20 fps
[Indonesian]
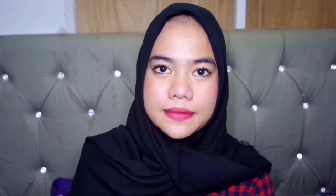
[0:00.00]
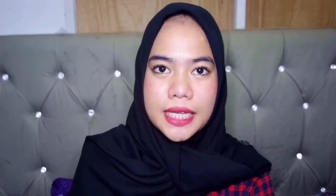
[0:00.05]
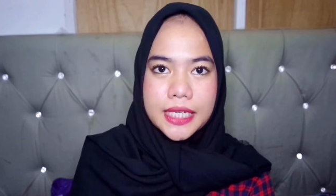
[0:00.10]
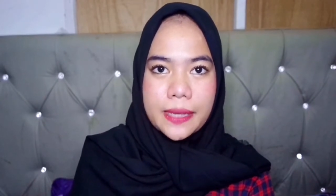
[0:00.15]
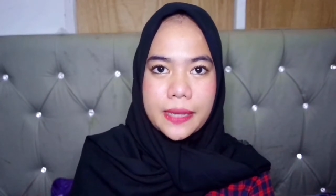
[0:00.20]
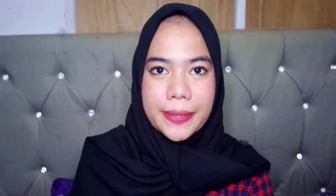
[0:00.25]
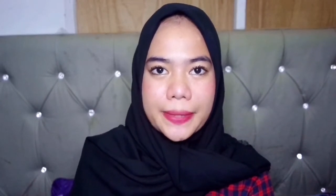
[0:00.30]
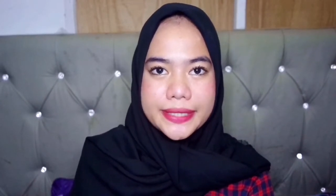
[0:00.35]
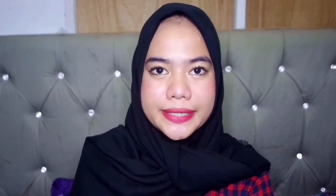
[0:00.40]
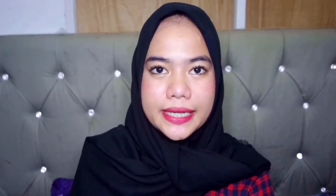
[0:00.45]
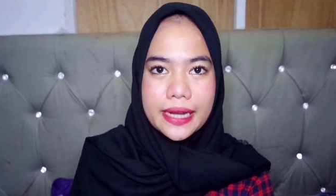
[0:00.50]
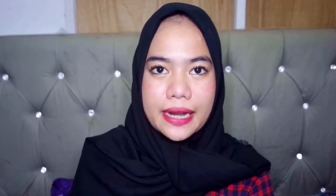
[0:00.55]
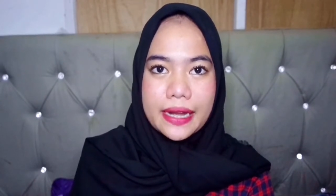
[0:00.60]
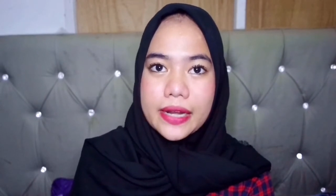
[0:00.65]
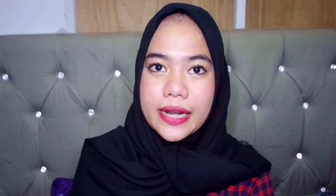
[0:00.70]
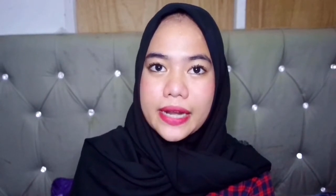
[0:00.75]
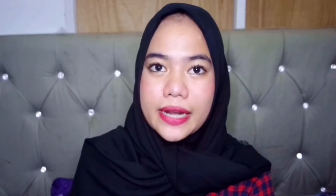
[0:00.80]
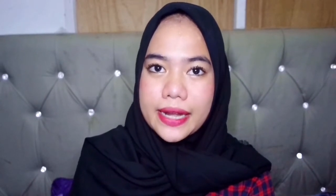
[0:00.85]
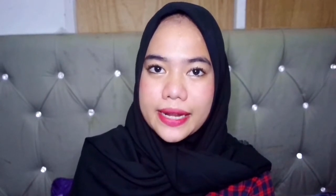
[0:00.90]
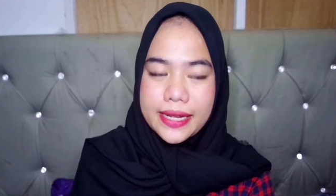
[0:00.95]
ngajak
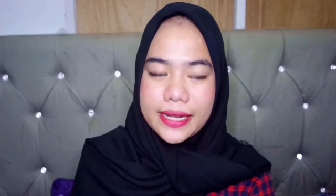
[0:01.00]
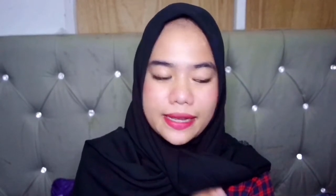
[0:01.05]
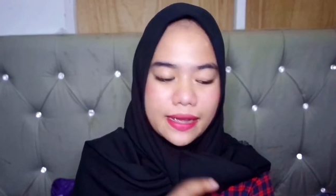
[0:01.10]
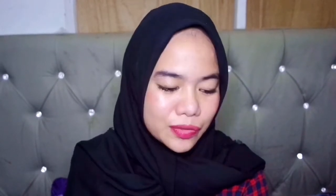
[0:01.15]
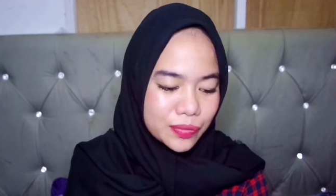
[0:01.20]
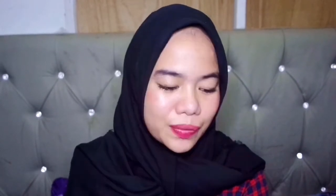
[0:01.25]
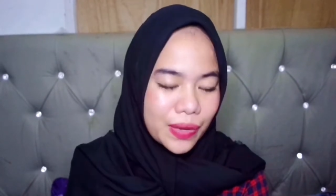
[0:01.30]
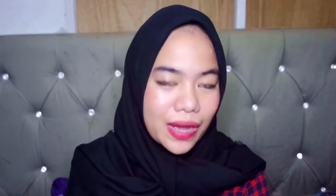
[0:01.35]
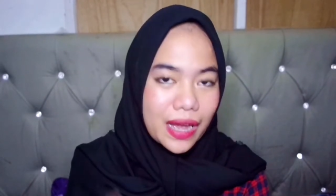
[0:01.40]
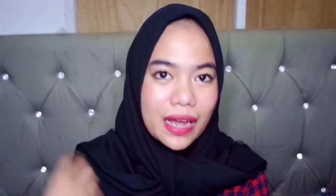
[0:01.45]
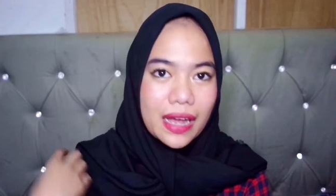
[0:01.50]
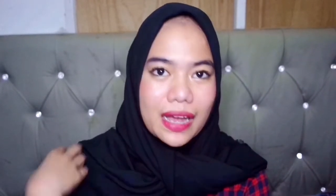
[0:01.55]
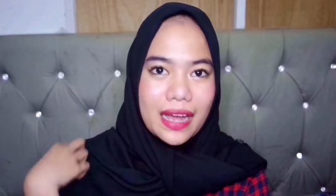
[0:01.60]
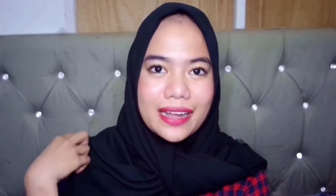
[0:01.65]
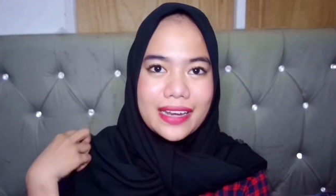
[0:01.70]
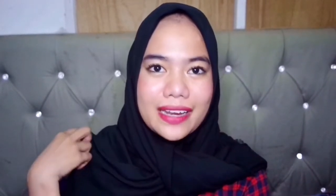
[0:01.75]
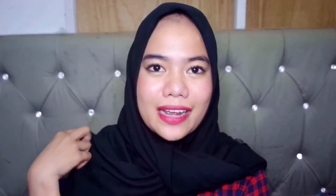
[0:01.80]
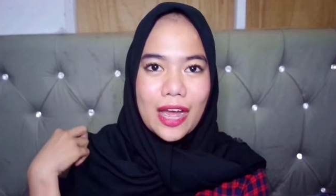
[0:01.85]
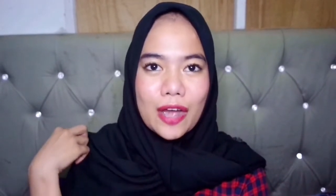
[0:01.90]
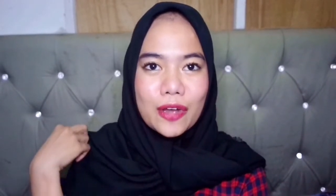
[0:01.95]
pacaran dan ini sumpah
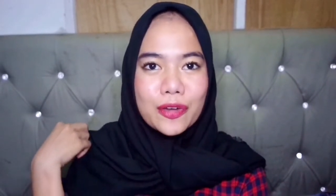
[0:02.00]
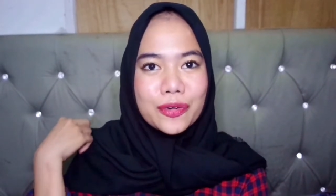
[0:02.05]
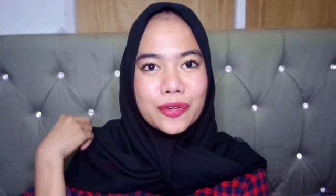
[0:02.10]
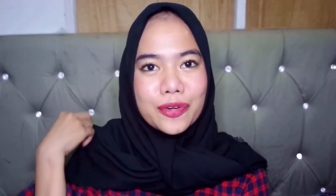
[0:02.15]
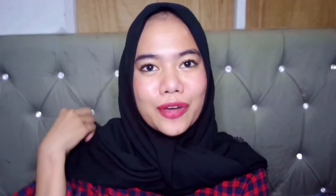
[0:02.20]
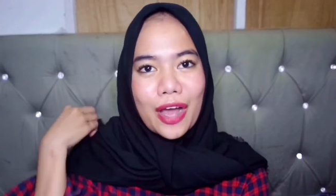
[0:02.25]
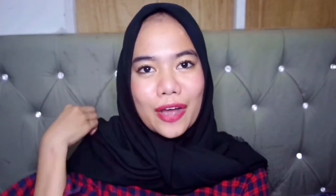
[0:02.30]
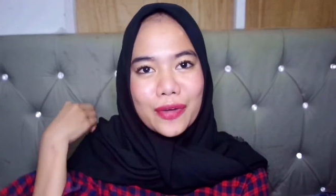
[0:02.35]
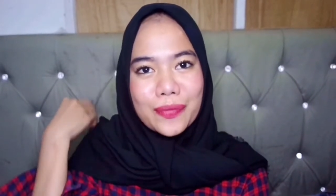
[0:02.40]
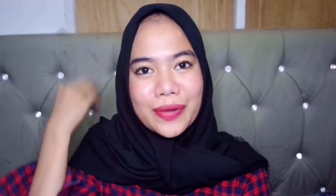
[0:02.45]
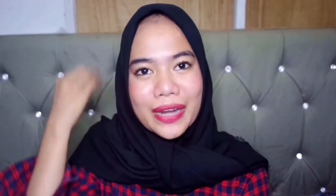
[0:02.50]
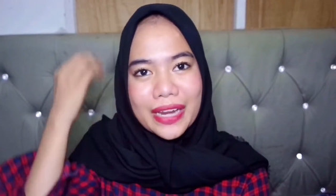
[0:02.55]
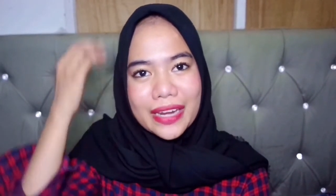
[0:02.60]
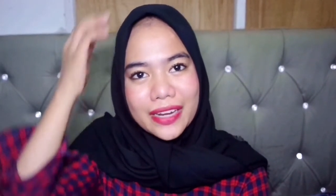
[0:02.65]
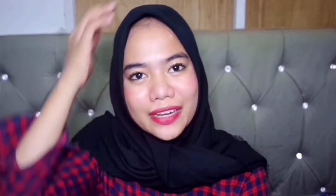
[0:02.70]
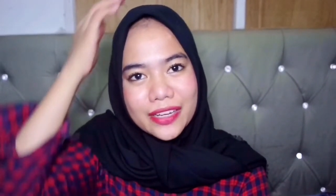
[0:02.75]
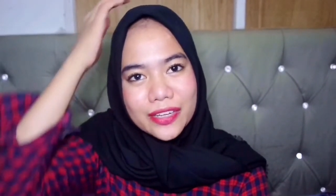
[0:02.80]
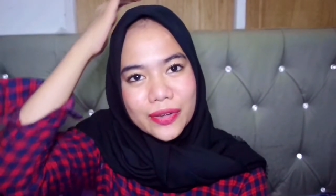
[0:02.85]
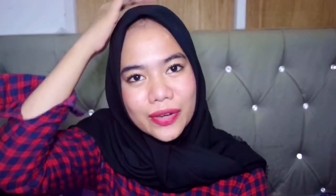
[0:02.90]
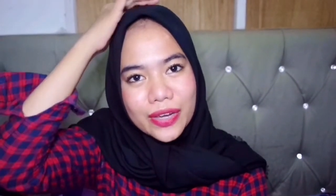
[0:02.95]
ini aku aku
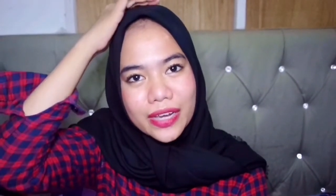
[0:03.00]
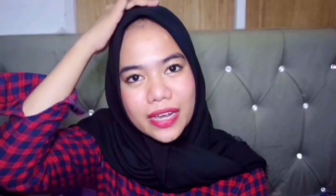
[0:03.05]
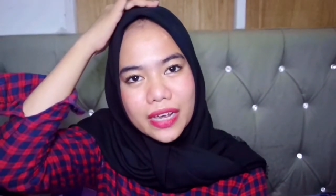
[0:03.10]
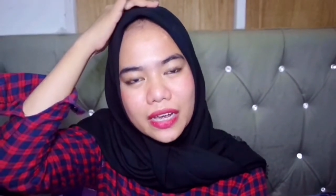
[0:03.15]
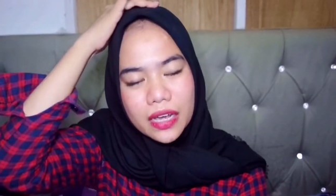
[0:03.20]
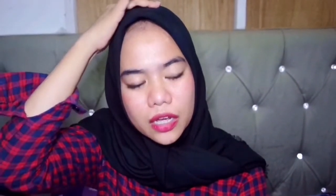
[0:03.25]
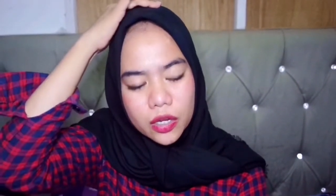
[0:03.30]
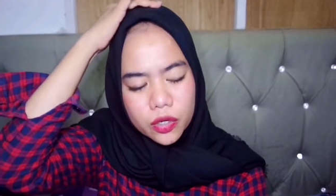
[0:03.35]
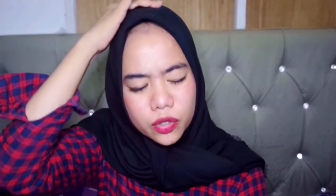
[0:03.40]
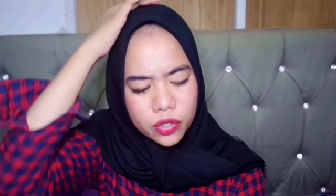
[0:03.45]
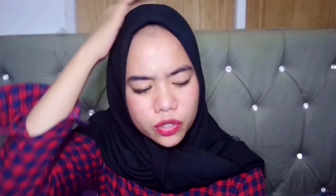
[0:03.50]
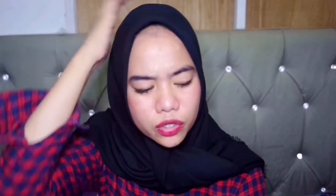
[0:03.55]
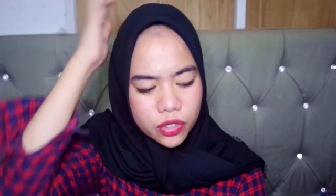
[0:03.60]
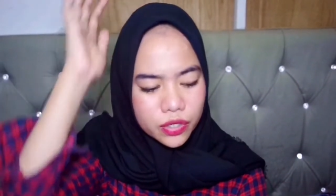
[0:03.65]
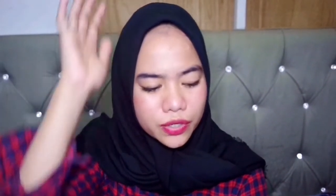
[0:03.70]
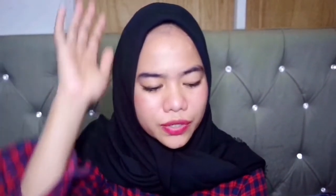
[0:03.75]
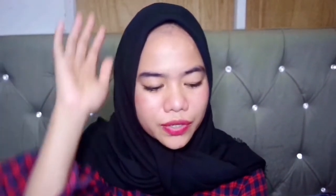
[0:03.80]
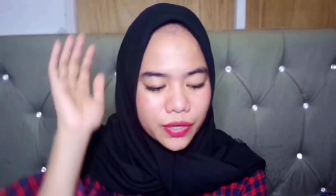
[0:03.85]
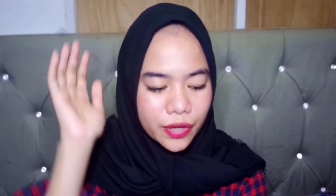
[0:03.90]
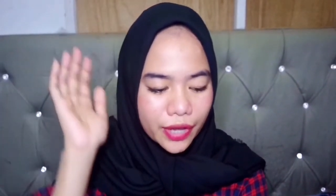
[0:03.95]
merinding cuy
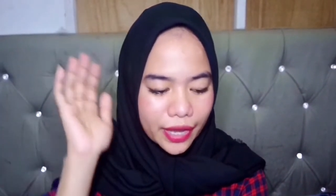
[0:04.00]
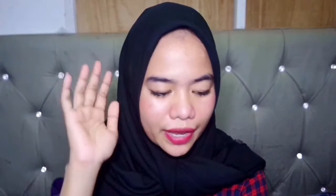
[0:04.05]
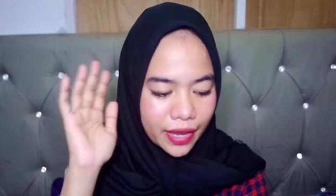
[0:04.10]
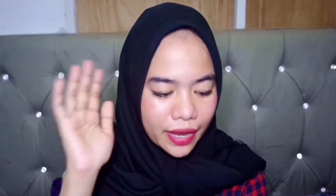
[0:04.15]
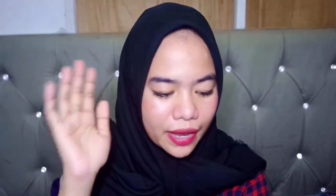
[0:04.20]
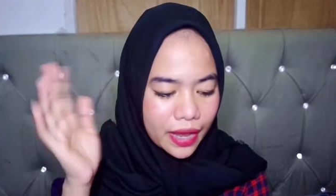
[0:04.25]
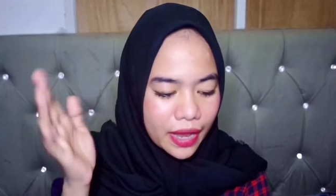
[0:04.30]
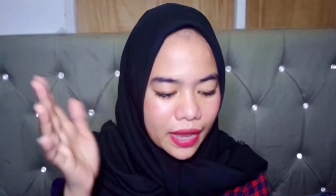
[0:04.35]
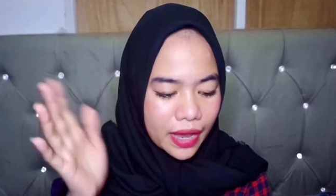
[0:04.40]
oke okay.